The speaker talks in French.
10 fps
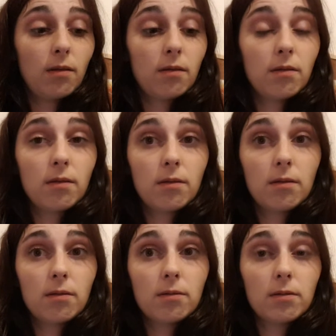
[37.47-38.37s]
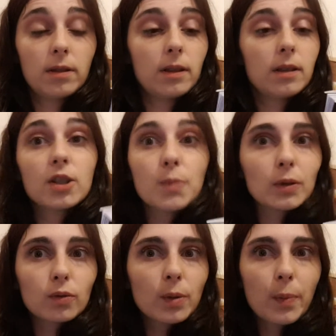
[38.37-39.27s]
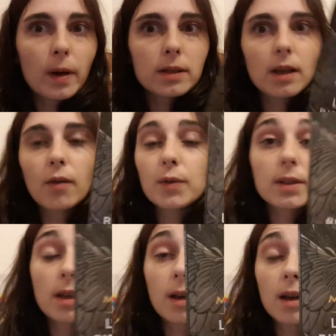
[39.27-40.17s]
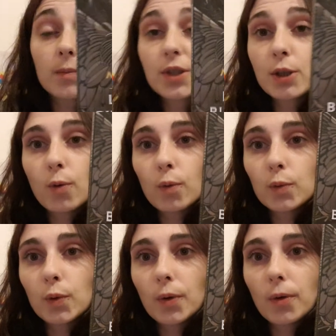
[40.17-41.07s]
Euh, et je m'attendais pas à ça. C'est un petit conte